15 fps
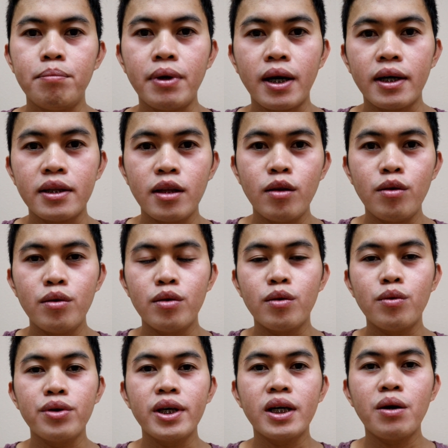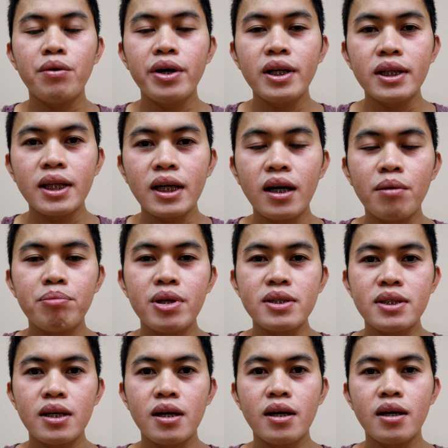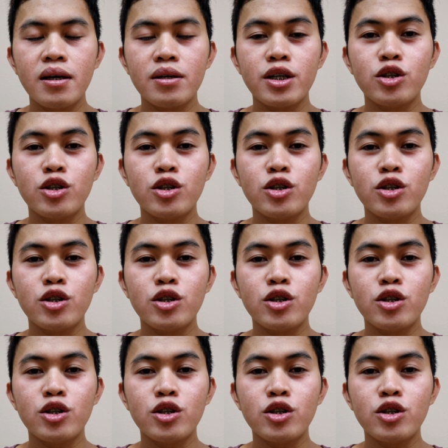Pangatlo, kung ikaw ay natanggap na sa